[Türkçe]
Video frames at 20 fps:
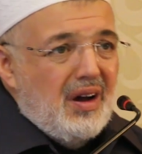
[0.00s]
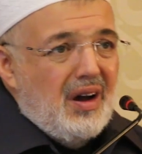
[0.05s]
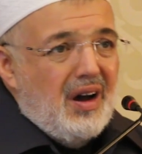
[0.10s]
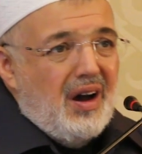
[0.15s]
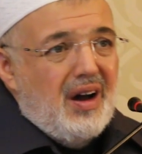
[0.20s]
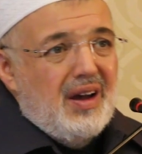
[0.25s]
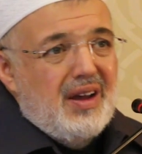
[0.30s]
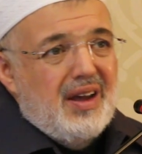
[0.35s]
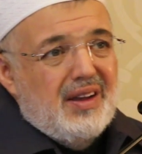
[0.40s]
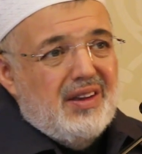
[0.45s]

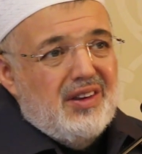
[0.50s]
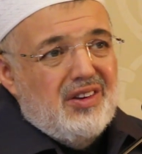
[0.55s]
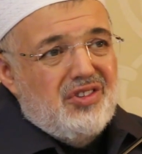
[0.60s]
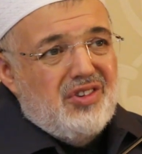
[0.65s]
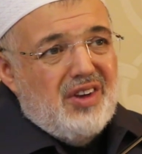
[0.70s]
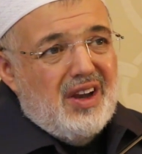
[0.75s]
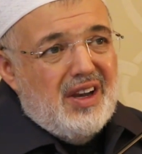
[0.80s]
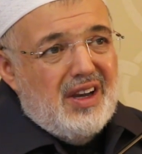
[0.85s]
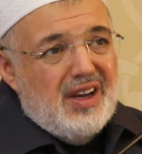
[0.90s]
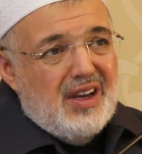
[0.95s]
Ayeti
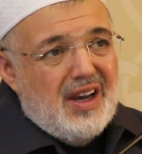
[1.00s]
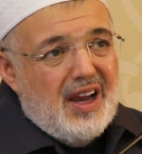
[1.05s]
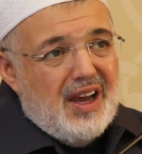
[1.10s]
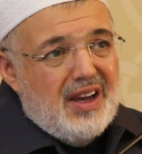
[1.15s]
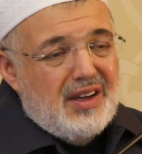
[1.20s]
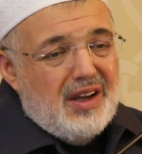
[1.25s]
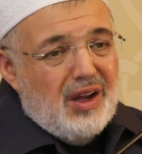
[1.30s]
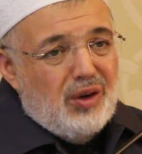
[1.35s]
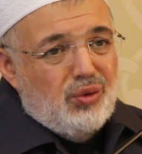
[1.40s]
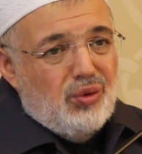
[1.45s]

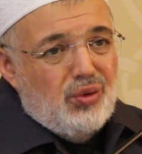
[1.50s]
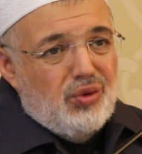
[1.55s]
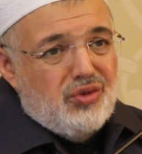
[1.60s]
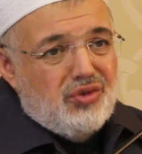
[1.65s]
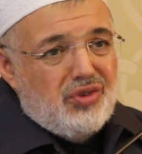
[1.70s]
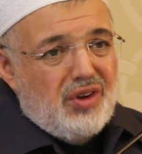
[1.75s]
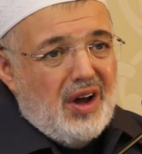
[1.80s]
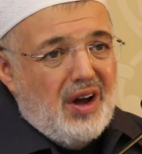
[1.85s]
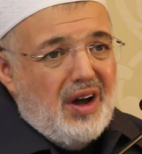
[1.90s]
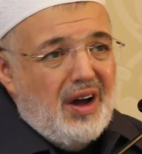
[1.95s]
celileyi de
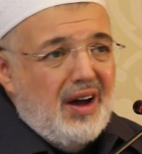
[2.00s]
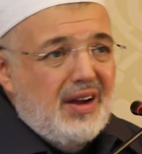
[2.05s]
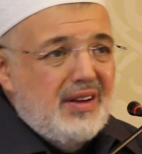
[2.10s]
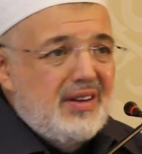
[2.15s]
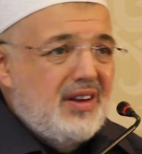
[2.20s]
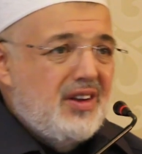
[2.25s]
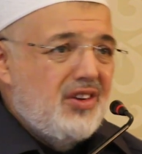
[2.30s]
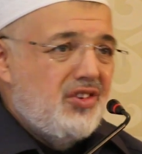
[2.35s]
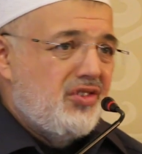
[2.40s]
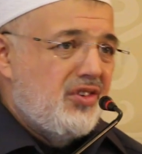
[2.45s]
duysa,
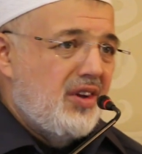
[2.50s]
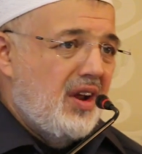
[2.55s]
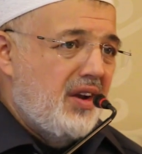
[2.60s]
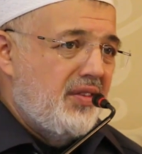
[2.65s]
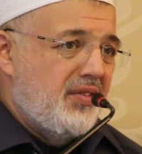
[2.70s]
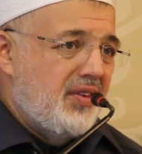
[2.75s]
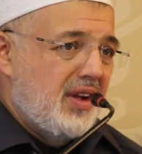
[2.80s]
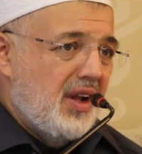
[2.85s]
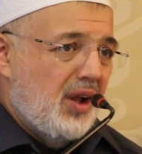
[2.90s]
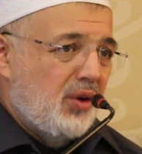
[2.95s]
hadis-i
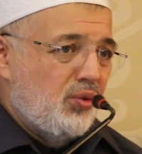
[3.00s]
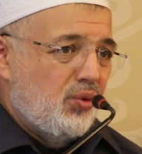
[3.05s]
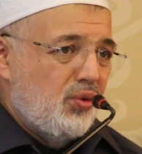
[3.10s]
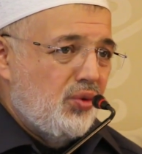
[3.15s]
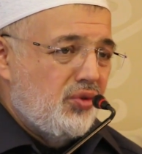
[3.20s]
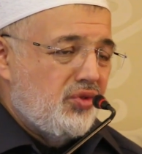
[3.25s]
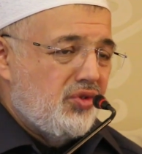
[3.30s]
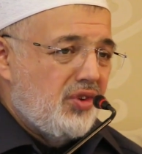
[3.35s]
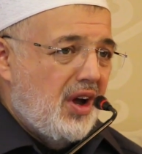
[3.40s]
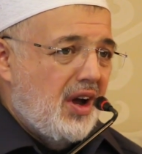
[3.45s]
şerifi de
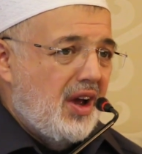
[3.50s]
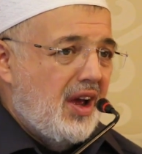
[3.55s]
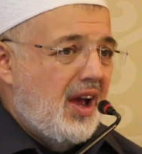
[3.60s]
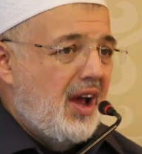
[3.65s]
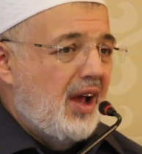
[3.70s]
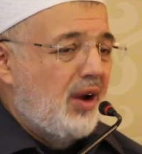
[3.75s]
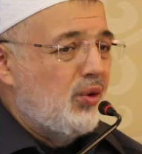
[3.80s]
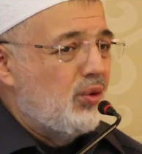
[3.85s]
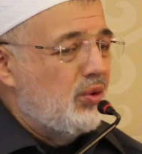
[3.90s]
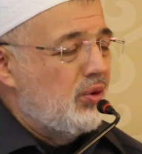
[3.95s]
duysa,
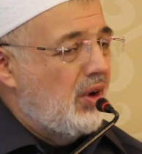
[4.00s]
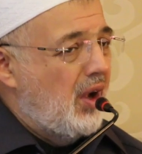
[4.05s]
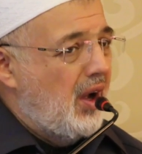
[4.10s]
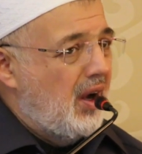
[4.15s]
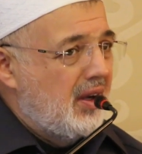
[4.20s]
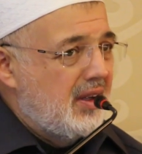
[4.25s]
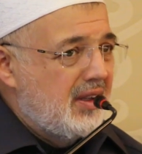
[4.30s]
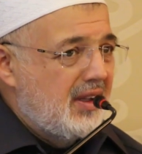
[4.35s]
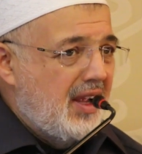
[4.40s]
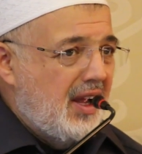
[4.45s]

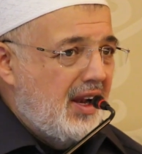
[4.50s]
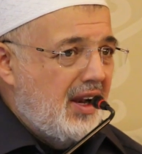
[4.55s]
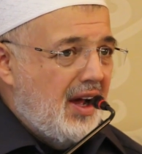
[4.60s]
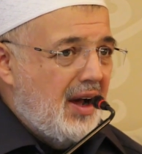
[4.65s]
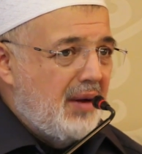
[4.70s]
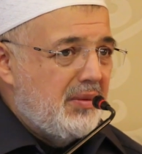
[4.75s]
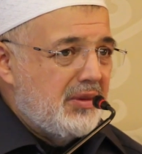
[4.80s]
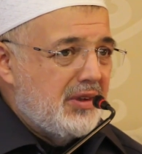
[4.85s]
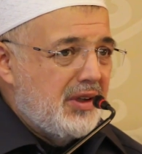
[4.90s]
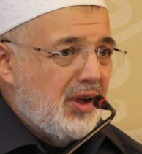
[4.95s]
ehlullahın
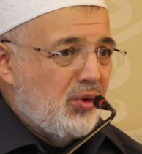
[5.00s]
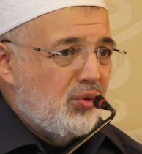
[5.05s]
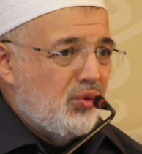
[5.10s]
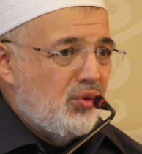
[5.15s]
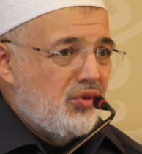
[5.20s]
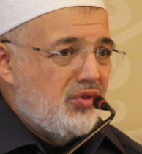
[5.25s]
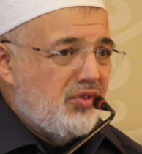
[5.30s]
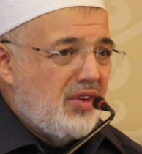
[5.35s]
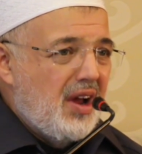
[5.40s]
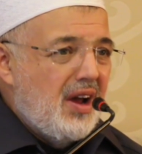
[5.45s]
kelamında
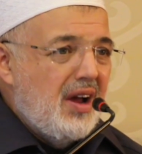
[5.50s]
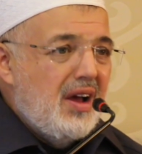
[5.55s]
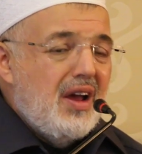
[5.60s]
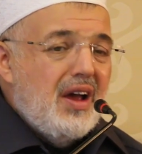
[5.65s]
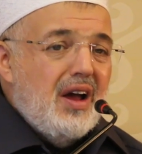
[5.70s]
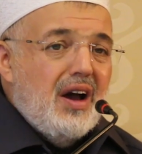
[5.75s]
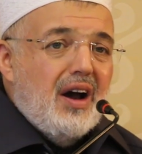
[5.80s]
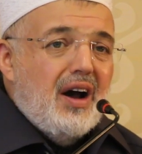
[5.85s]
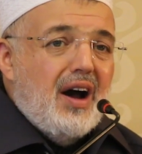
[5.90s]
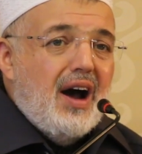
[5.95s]
duysa
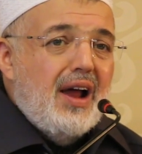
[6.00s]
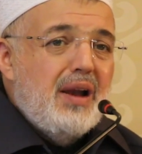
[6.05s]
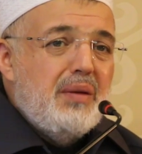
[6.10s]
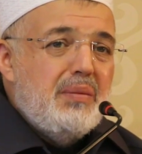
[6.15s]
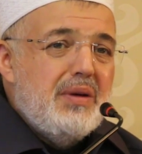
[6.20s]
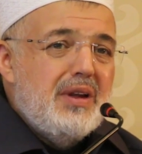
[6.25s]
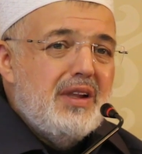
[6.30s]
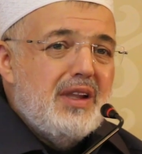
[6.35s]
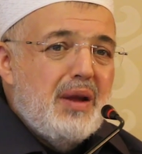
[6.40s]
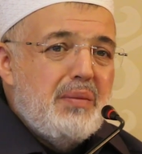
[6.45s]

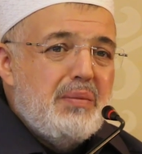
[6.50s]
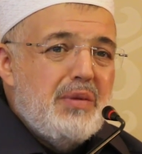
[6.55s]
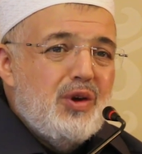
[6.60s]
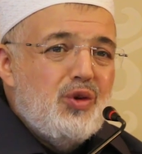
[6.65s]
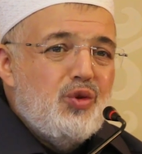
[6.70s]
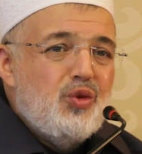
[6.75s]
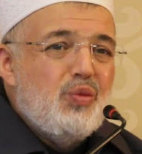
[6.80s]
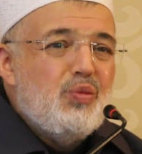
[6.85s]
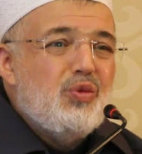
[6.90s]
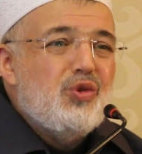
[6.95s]
kalbinde bir
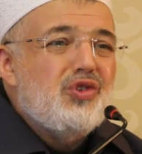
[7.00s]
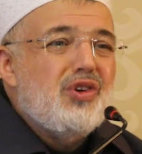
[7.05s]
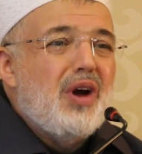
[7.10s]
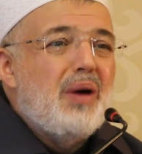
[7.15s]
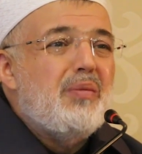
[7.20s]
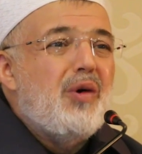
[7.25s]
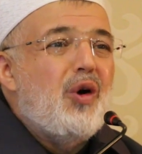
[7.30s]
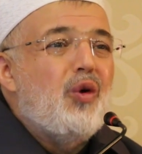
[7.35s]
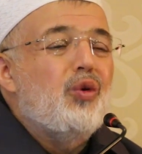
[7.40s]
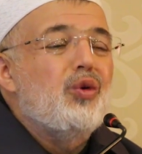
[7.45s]

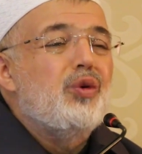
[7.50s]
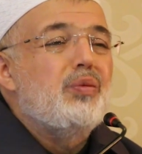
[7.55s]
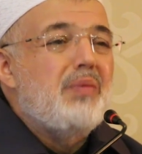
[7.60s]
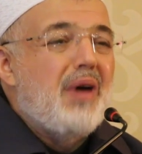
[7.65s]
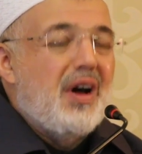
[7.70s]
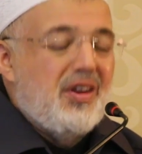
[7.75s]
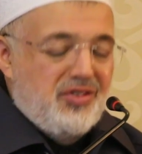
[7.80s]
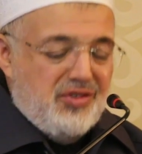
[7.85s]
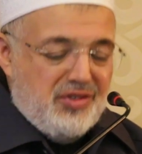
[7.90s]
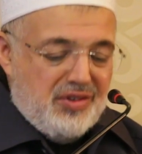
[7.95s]
yumuşama
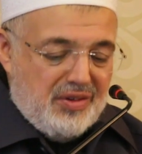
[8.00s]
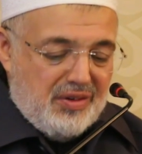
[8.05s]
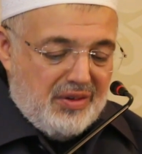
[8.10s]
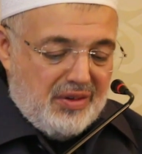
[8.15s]
olmaz.''